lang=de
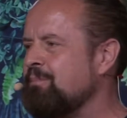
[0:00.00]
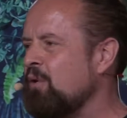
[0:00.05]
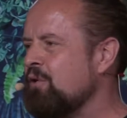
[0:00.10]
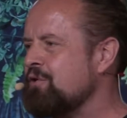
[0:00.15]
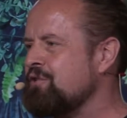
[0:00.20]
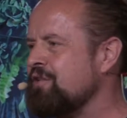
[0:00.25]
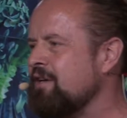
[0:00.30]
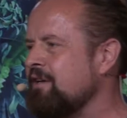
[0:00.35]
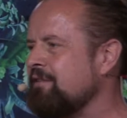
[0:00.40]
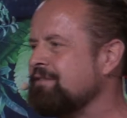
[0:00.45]

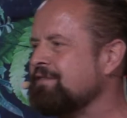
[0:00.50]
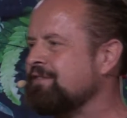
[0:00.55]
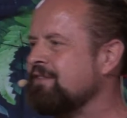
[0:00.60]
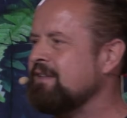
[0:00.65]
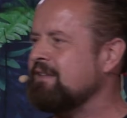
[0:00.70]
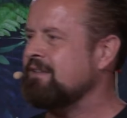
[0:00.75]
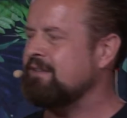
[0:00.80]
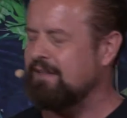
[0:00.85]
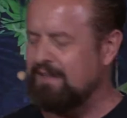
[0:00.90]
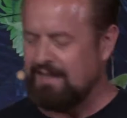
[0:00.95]

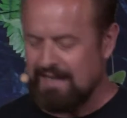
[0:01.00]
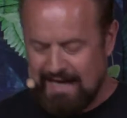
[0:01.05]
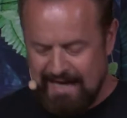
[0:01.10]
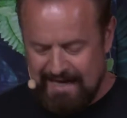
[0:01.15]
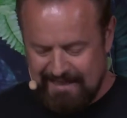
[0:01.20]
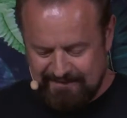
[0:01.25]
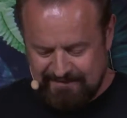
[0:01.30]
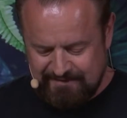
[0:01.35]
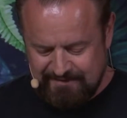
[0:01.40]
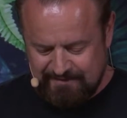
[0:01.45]
Botschaften, die
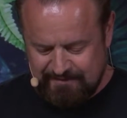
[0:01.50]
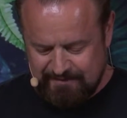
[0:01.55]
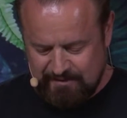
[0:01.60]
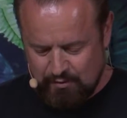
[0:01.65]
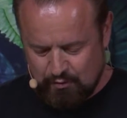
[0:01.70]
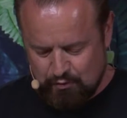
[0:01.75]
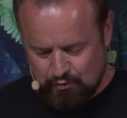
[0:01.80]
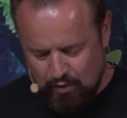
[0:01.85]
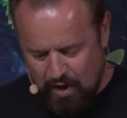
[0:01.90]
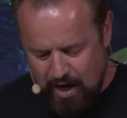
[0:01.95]
heißt
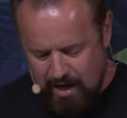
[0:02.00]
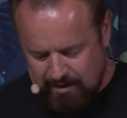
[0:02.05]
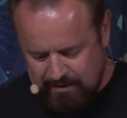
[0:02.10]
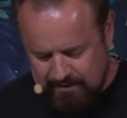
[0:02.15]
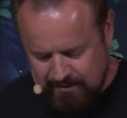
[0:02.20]
Rock